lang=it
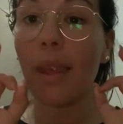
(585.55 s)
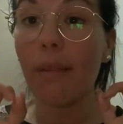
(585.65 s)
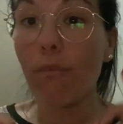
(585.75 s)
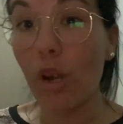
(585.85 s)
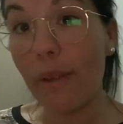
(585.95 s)

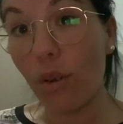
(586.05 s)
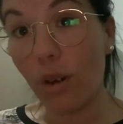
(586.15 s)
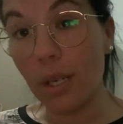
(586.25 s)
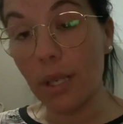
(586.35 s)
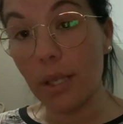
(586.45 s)
Volevo
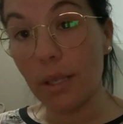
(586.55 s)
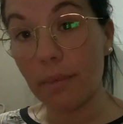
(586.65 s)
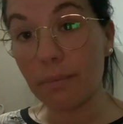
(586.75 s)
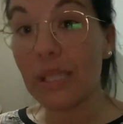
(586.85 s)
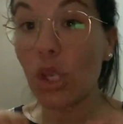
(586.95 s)

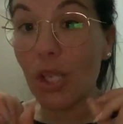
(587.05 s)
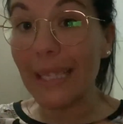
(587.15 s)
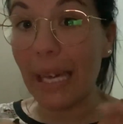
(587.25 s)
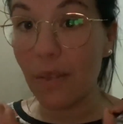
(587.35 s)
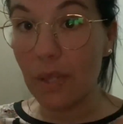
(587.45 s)
eh,
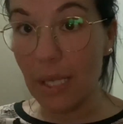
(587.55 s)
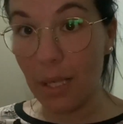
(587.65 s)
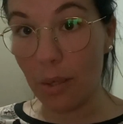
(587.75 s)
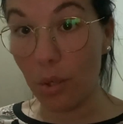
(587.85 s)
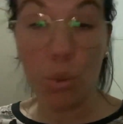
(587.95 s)
ricordarvi,
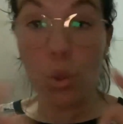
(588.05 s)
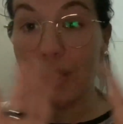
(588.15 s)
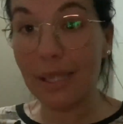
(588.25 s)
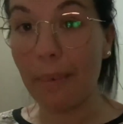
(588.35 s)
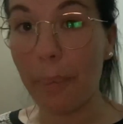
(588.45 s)

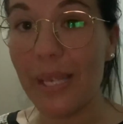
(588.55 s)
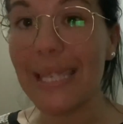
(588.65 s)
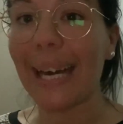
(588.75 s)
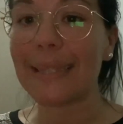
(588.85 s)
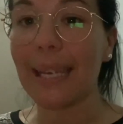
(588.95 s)
l'ultima
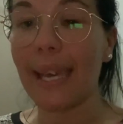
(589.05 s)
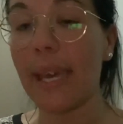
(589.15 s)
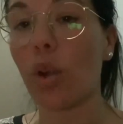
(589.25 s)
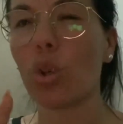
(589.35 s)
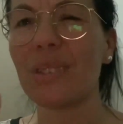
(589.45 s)
pesata
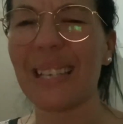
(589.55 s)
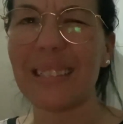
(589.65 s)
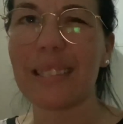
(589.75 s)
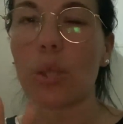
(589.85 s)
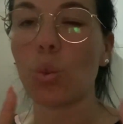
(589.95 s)
era
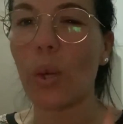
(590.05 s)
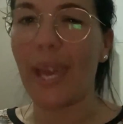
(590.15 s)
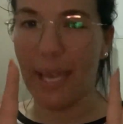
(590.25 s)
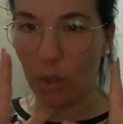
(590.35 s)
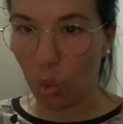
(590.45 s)

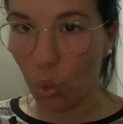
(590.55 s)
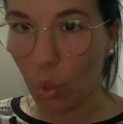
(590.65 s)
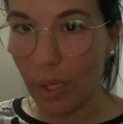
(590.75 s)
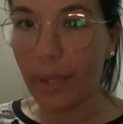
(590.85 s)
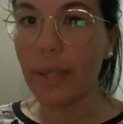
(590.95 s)

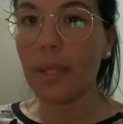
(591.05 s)
82,2,